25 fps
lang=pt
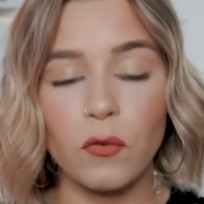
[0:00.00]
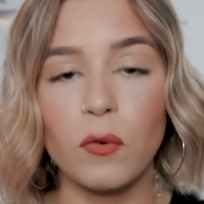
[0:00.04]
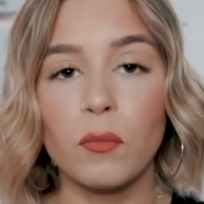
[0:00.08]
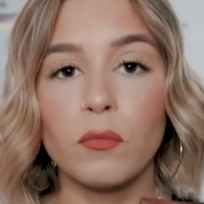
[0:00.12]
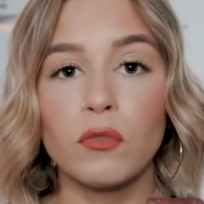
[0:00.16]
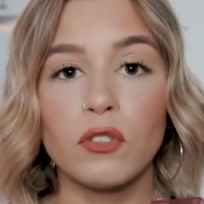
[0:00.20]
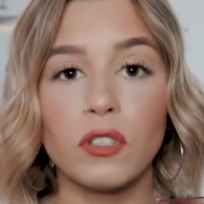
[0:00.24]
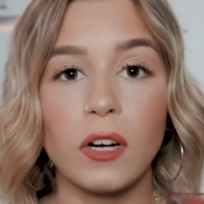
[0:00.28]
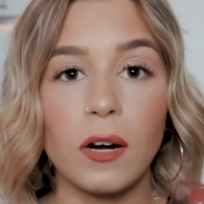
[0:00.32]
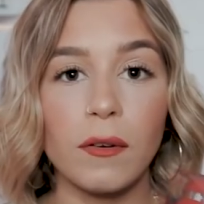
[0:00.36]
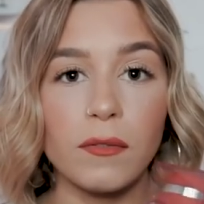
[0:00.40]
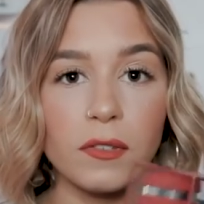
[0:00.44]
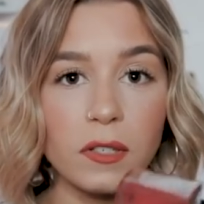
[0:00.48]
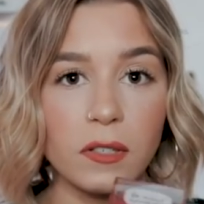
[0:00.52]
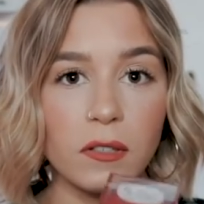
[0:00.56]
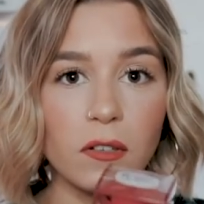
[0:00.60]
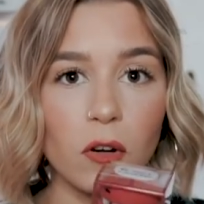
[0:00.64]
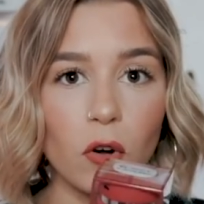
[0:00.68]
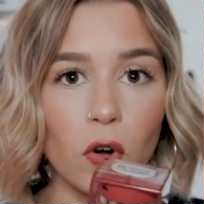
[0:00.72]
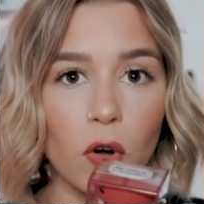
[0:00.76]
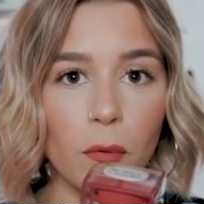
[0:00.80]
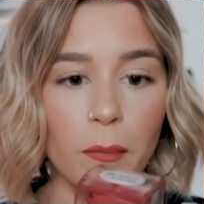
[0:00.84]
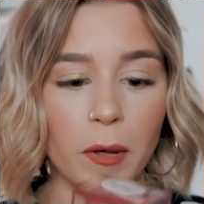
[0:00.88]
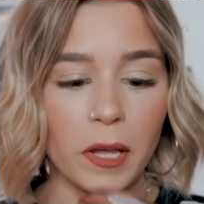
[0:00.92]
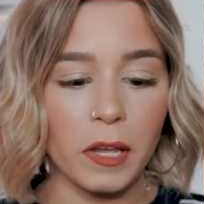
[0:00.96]
vou mostrar-vos
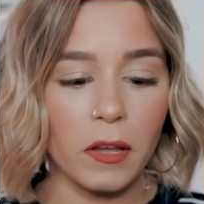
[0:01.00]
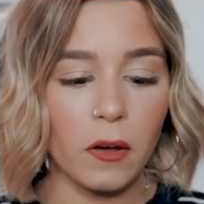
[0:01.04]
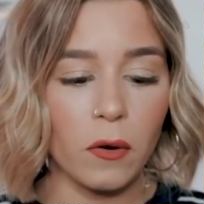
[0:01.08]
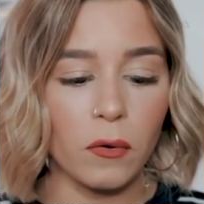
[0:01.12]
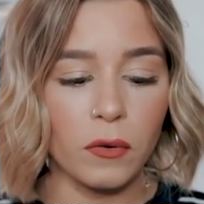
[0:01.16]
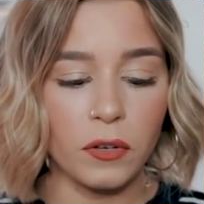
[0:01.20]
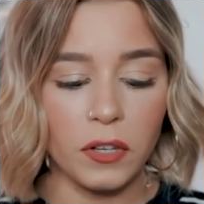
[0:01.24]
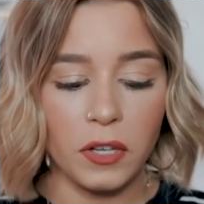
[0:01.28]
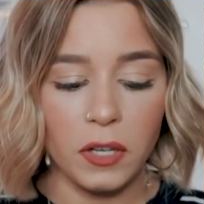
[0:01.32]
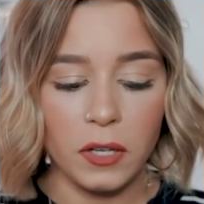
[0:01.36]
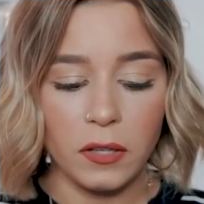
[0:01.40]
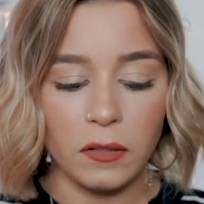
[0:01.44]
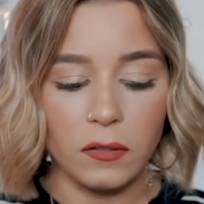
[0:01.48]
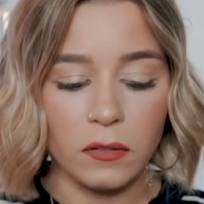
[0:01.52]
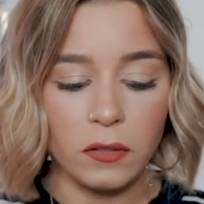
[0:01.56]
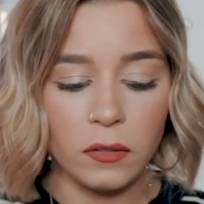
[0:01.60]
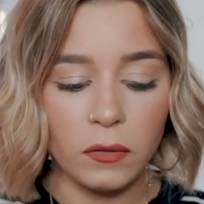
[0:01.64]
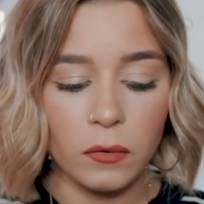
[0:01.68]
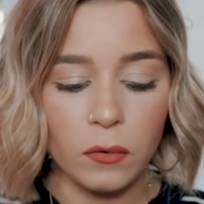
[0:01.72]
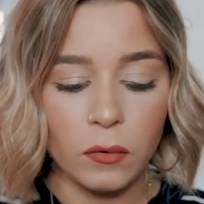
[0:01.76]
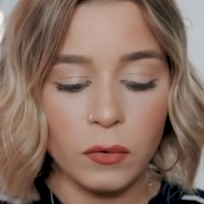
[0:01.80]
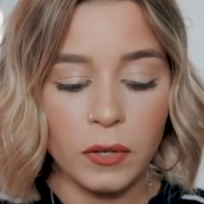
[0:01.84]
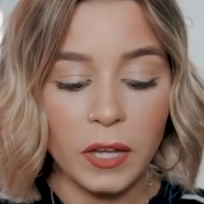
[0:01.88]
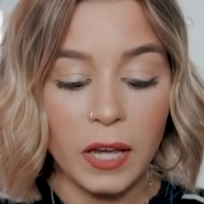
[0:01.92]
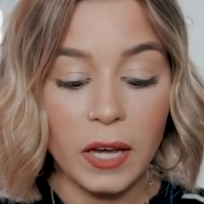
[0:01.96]
então como é que é o
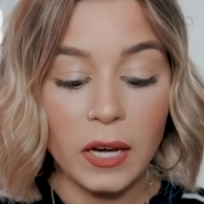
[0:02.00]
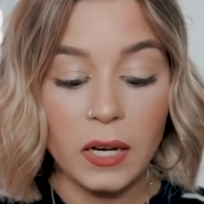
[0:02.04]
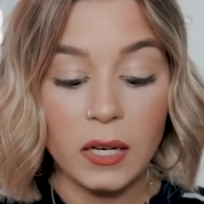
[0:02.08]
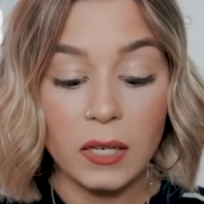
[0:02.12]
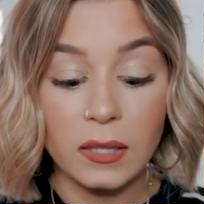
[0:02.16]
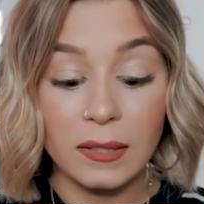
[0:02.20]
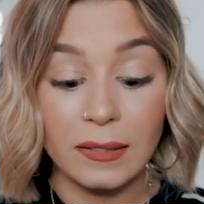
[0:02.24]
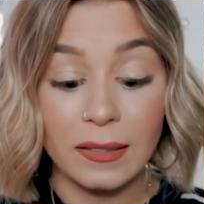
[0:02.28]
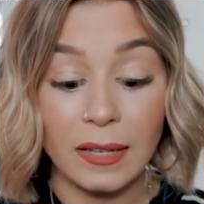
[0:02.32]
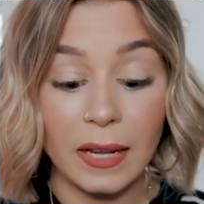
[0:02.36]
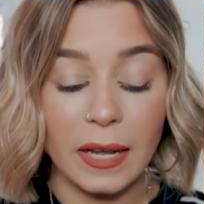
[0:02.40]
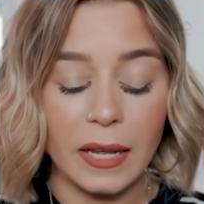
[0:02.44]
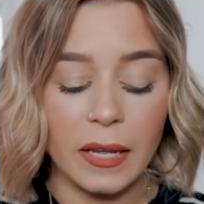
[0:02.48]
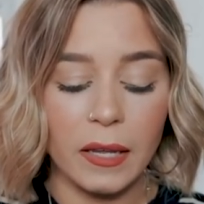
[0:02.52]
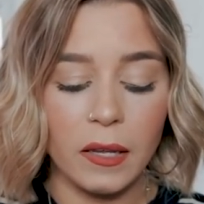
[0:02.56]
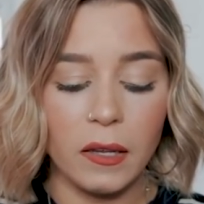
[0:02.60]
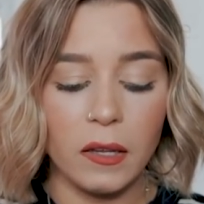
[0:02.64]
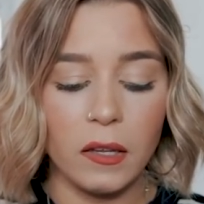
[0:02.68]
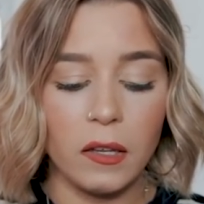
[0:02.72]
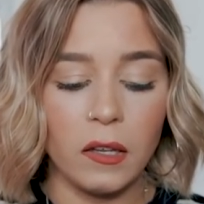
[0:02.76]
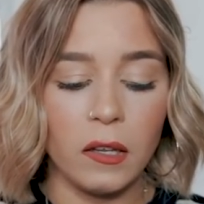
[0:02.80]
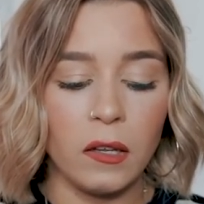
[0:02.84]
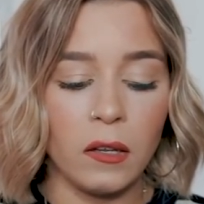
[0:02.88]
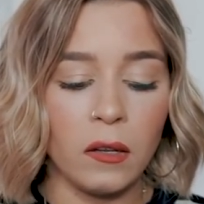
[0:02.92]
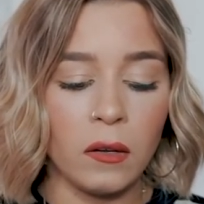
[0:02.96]
kit, o que é que tem
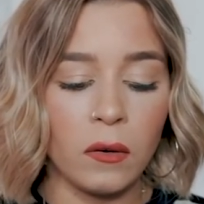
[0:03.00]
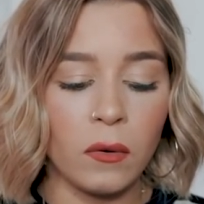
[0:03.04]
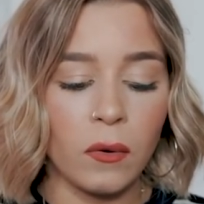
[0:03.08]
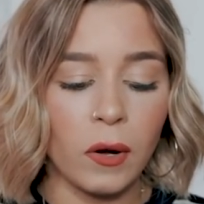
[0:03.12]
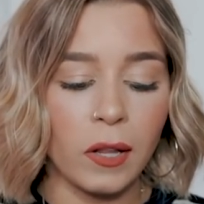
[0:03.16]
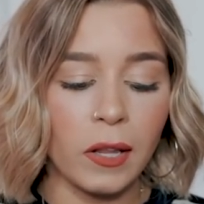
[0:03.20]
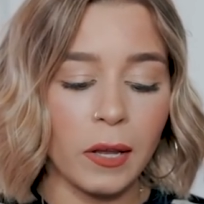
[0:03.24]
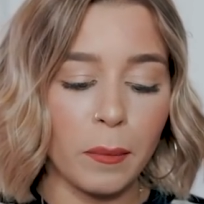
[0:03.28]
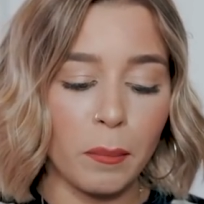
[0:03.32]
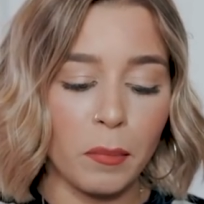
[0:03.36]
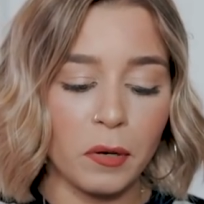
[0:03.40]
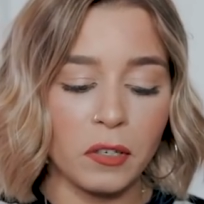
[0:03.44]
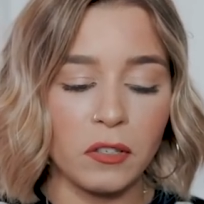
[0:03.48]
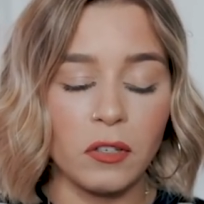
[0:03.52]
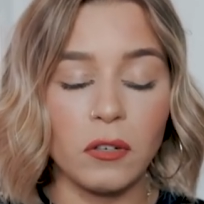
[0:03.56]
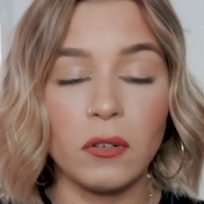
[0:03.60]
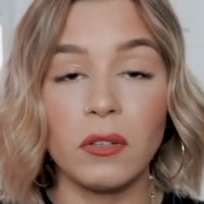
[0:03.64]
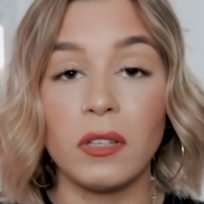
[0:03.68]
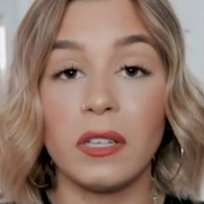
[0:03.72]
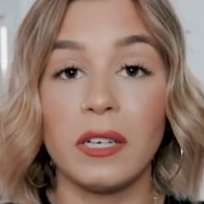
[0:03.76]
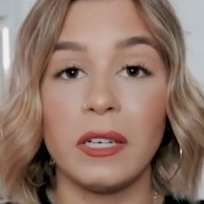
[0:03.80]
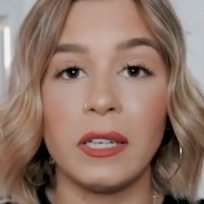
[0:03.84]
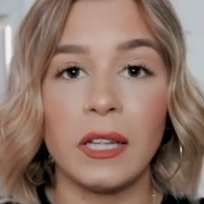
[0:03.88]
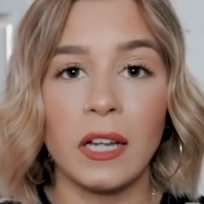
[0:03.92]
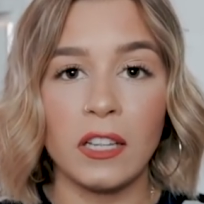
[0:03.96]
e qual é a
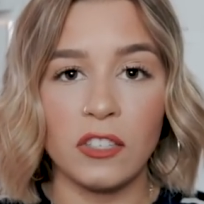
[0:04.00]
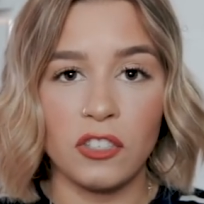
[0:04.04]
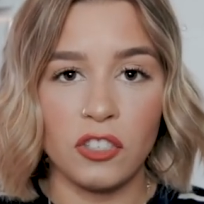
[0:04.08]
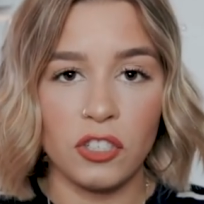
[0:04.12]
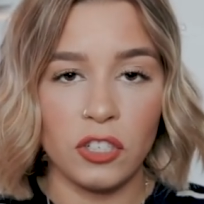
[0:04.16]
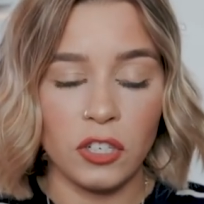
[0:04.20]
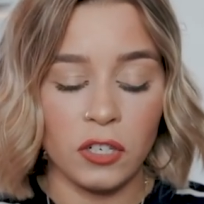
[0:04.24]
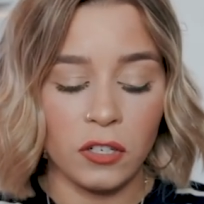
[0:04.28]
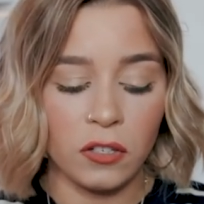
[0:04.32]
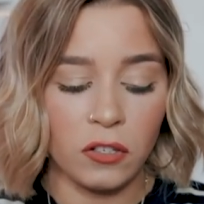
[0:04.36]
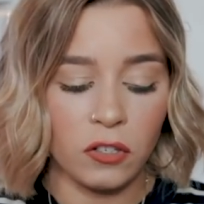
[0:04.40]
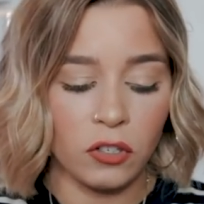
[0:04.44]
particularidade gira